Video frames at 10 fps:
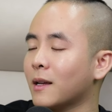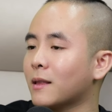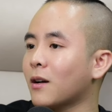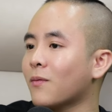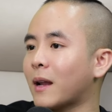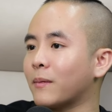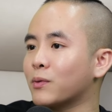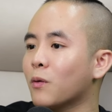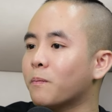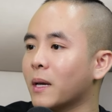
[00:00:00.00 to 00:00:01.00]
TikTok,
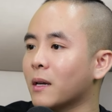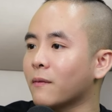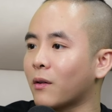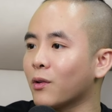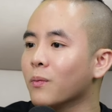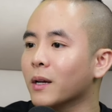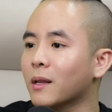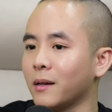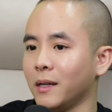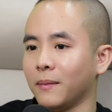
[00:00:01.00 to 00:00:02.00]
làm Shopee vào đúng
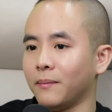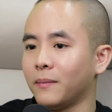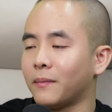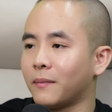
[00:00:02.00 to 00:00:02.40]
cái thời điểm